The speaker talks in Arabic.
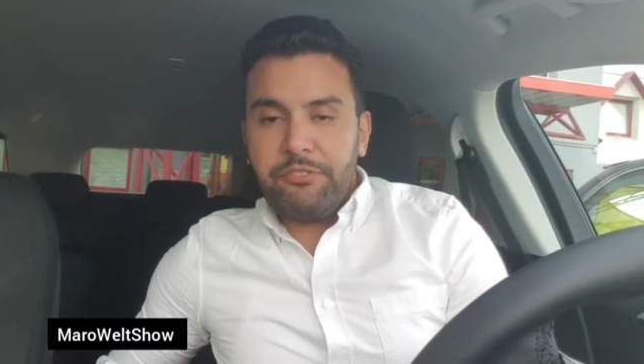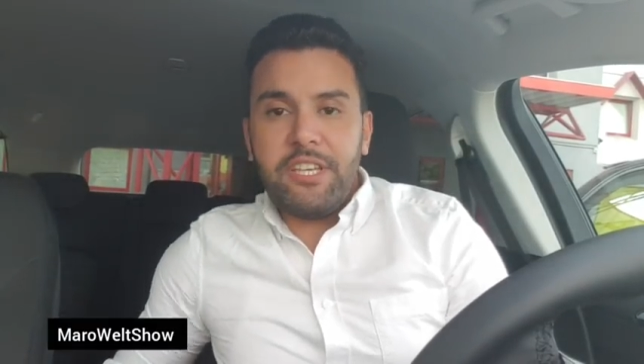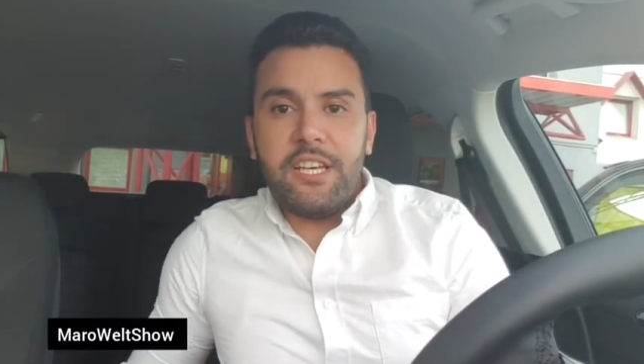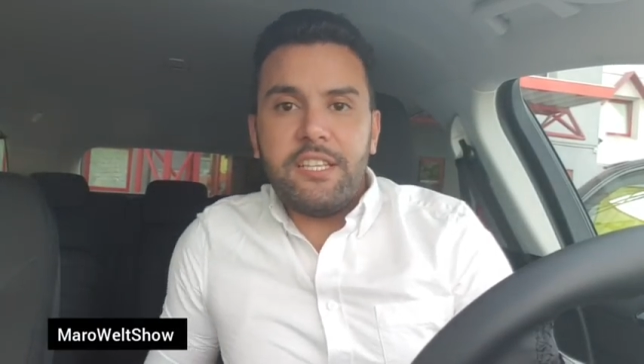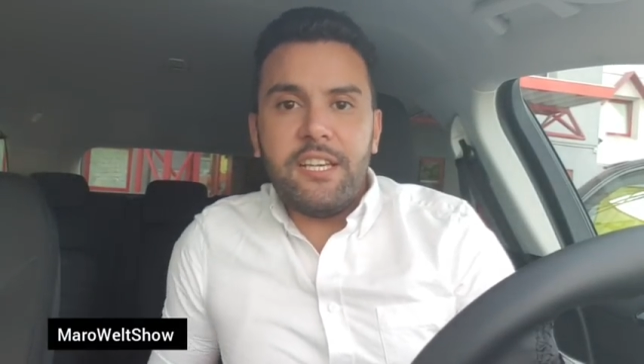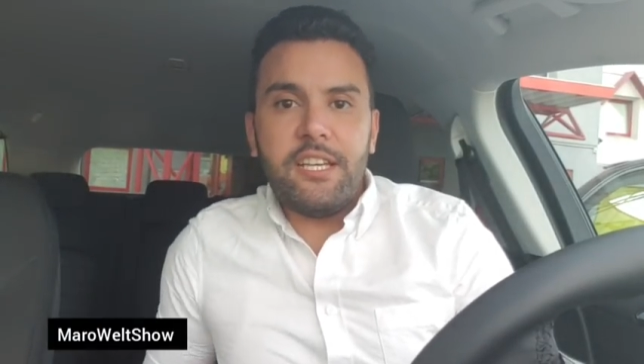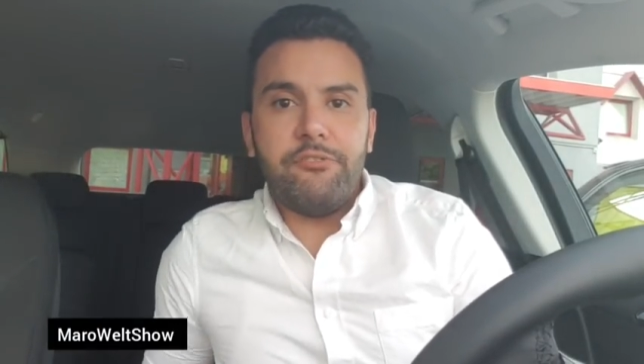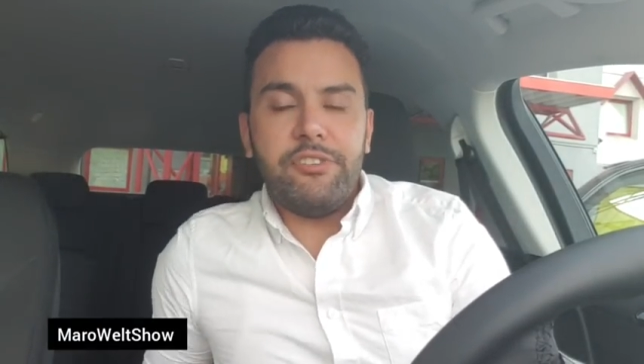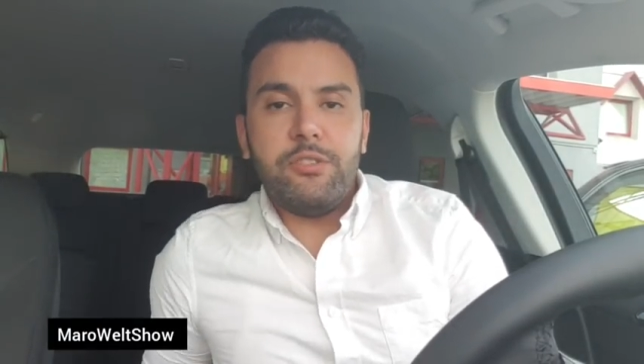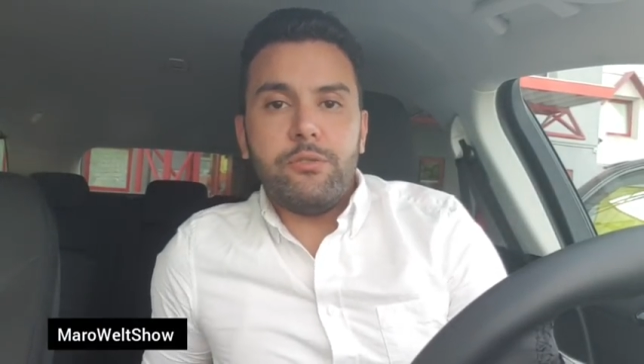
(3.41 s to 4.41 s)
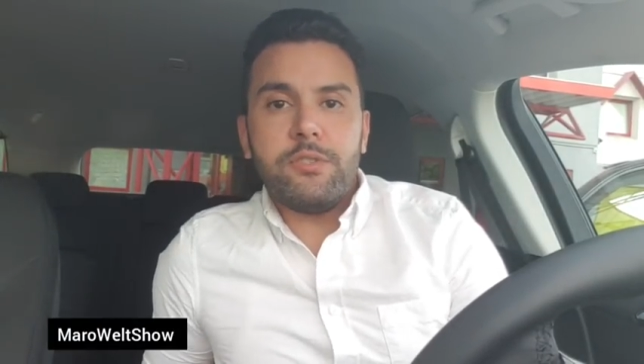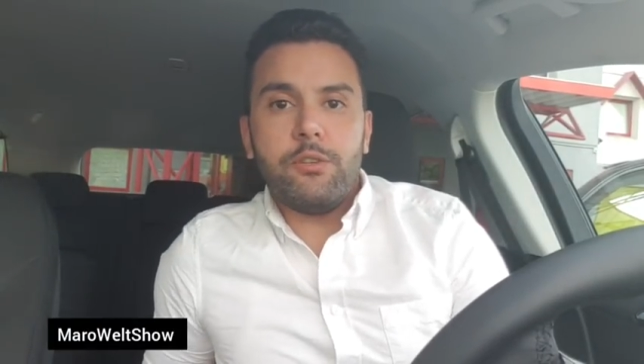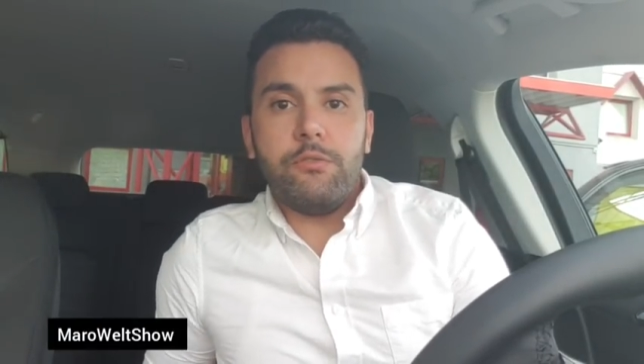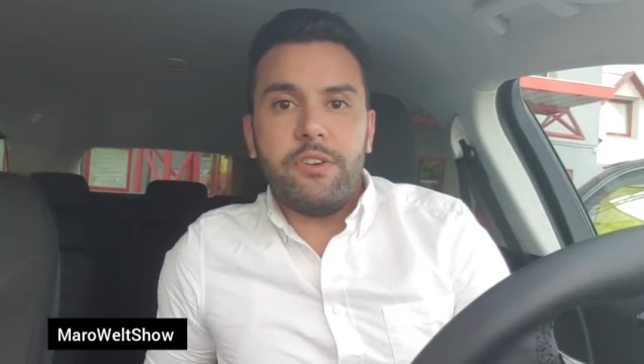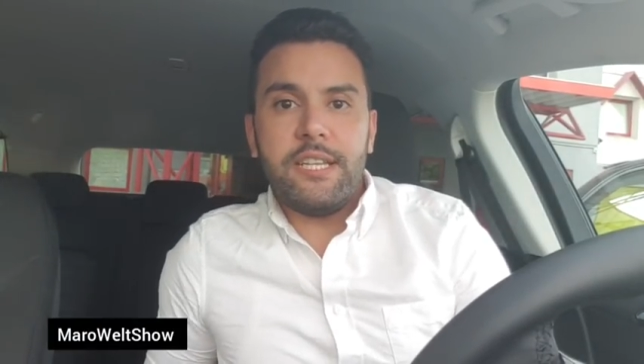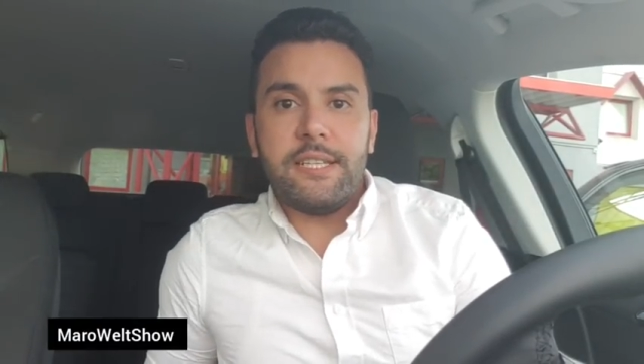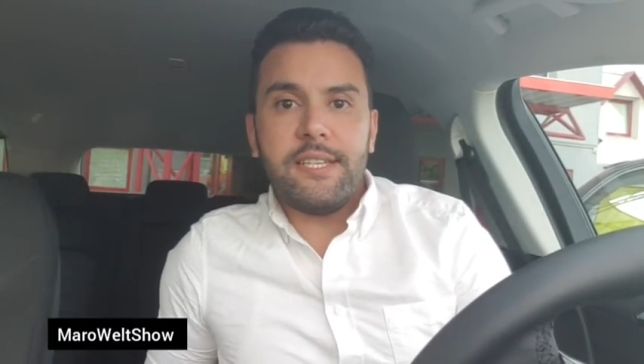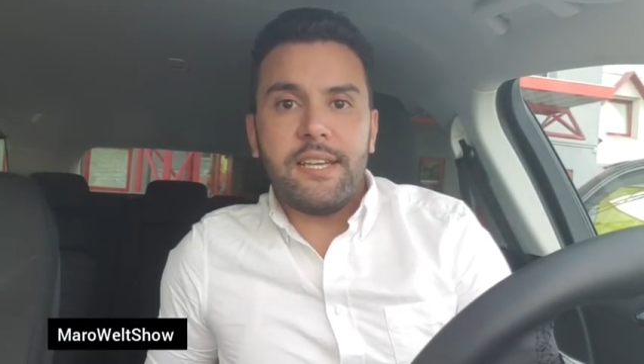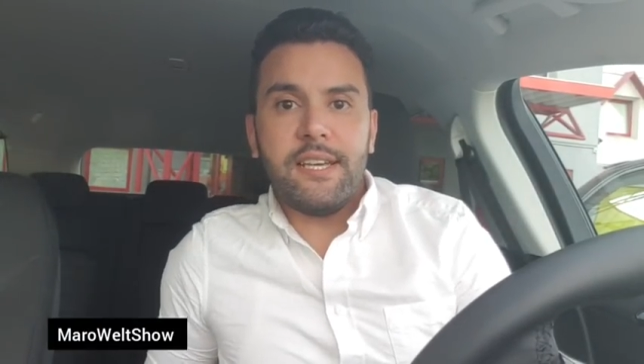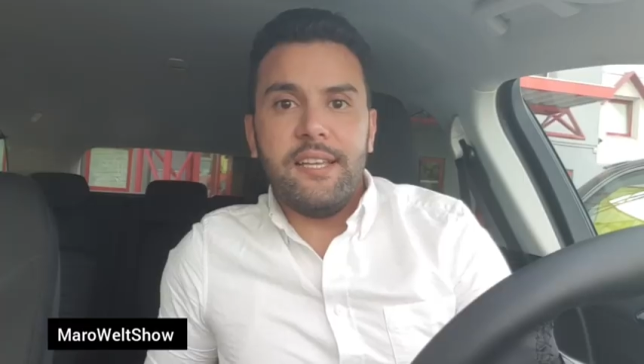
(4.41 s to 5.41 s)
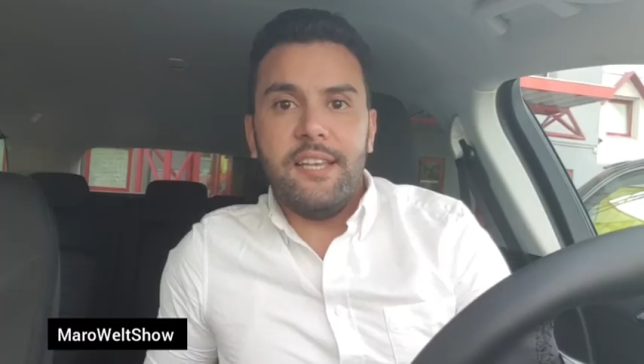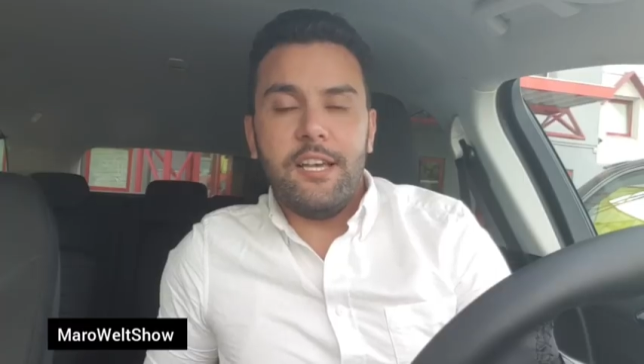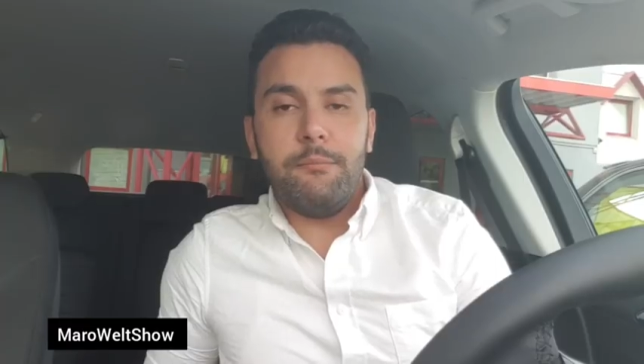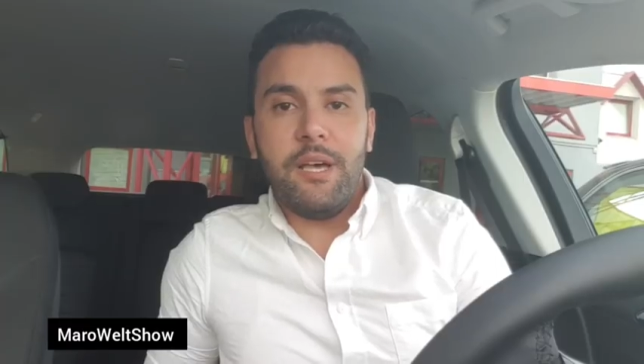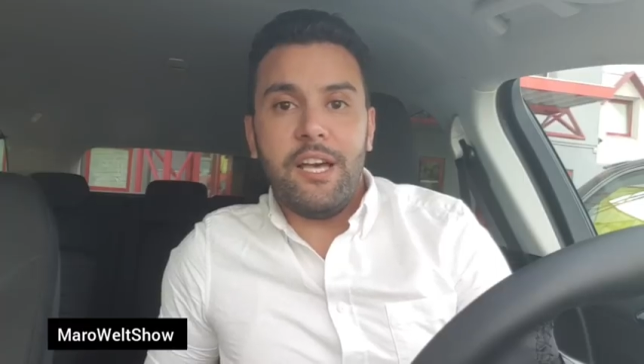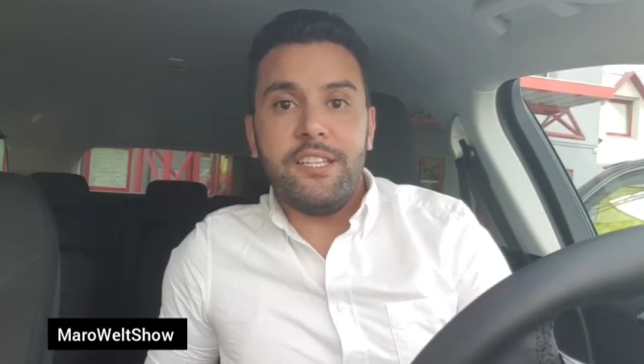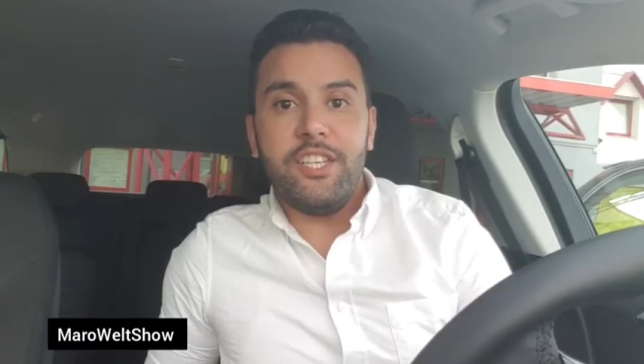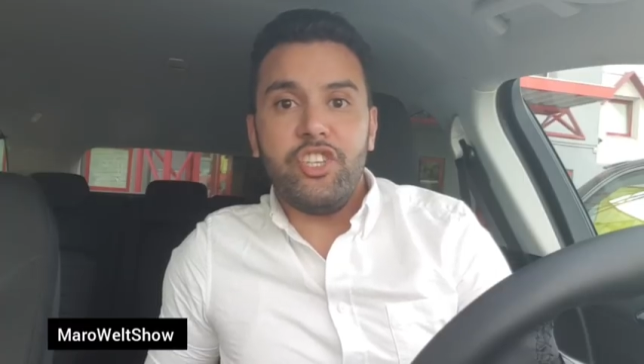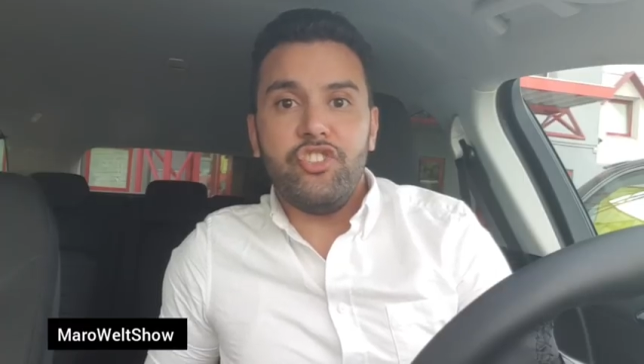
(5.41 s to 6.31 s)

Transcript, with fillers: في هذا الفيديو سوف نتكلم عن